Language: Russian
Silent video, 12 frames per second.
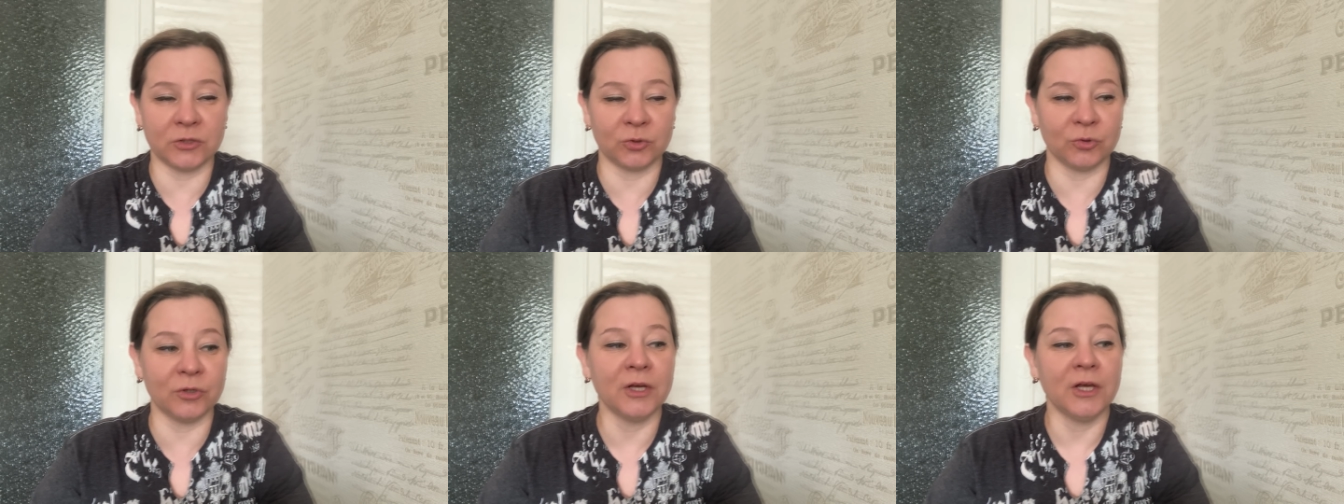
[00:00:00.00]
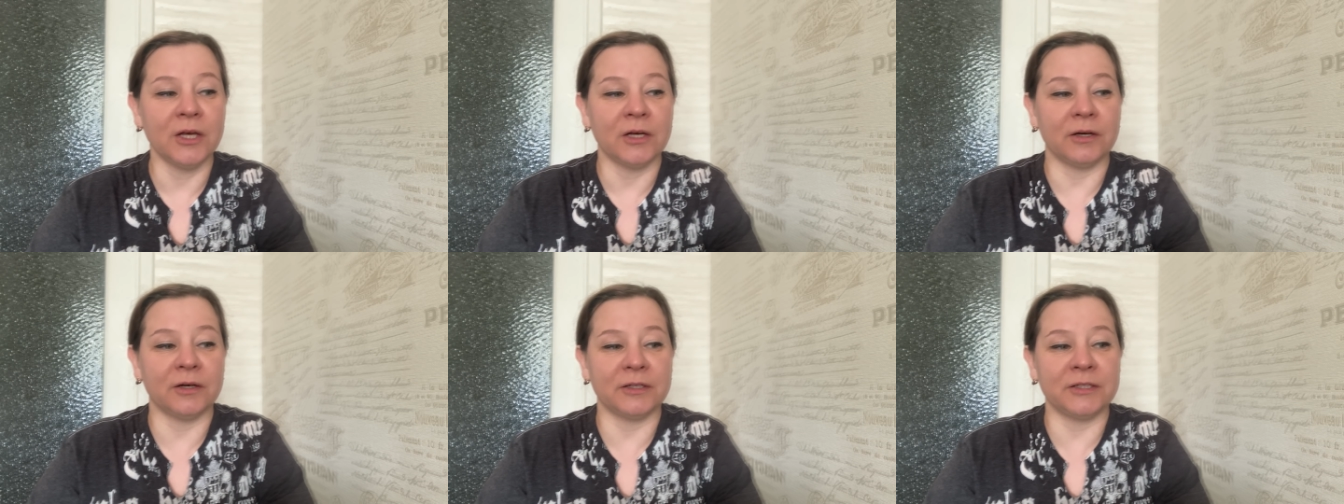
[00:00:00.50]
кто
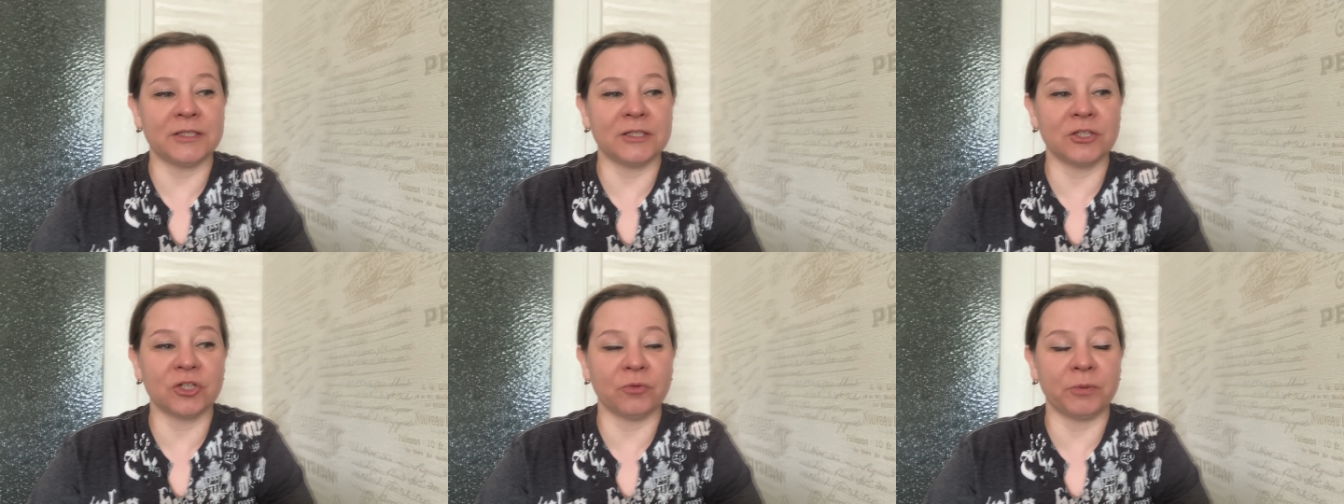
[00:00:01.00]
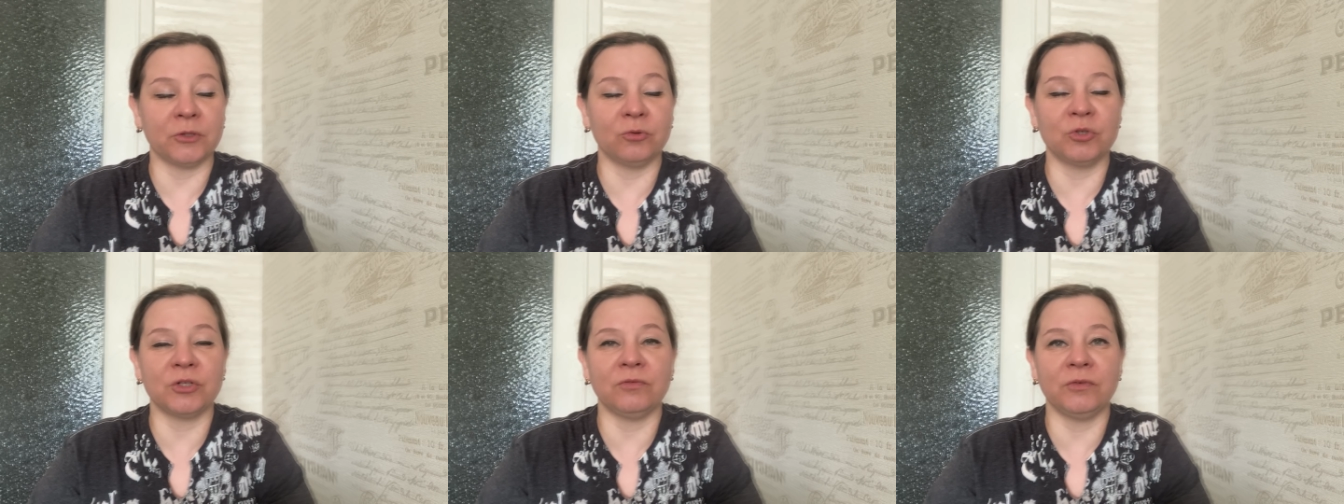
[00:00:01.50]
а, не слышал в
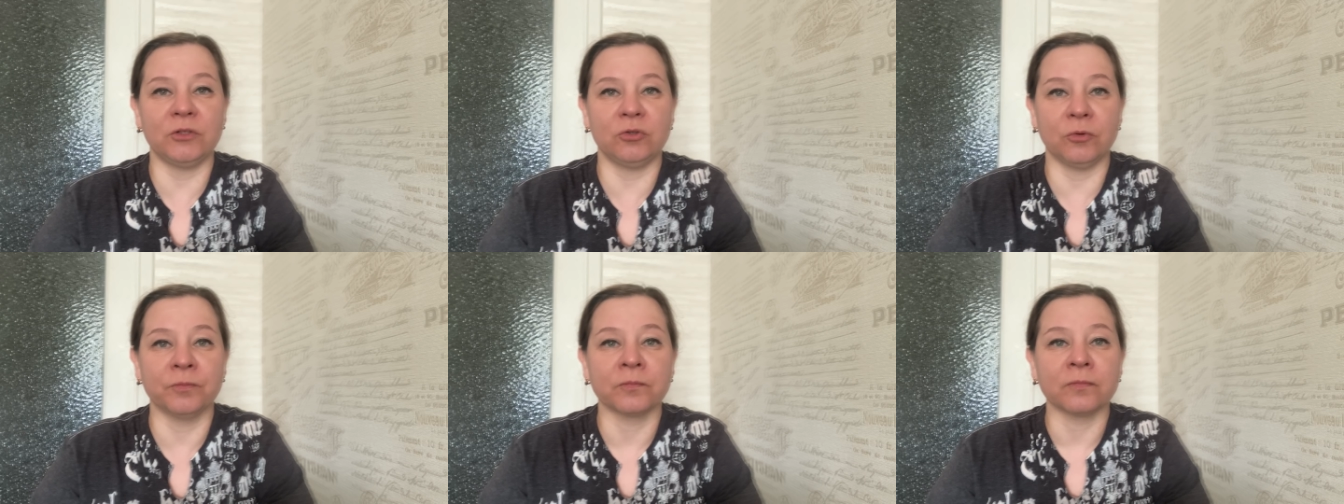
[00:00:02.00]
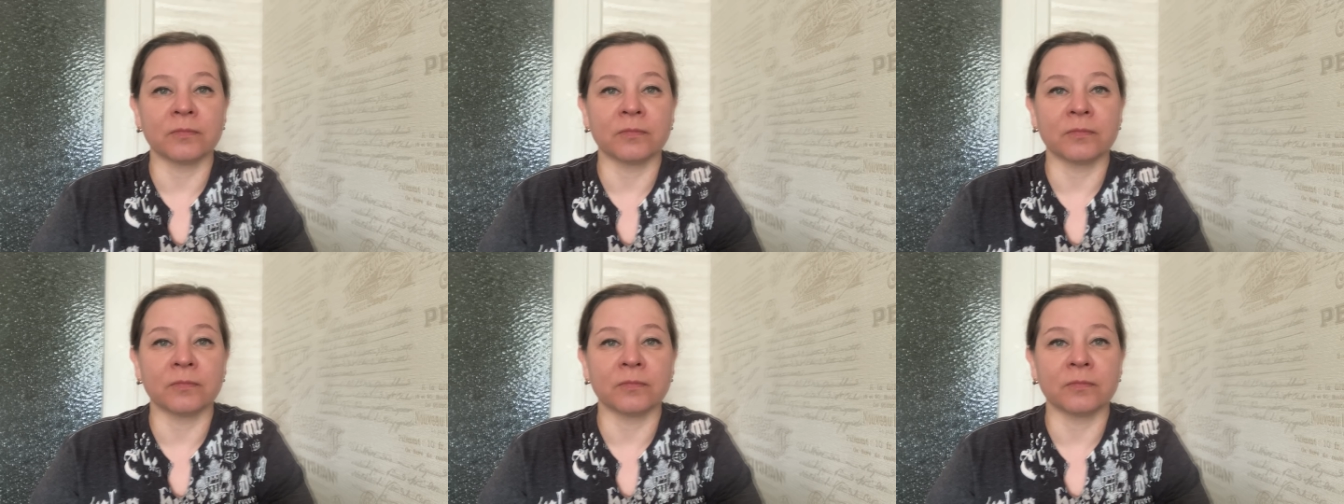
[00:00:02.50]
предыдущем видео,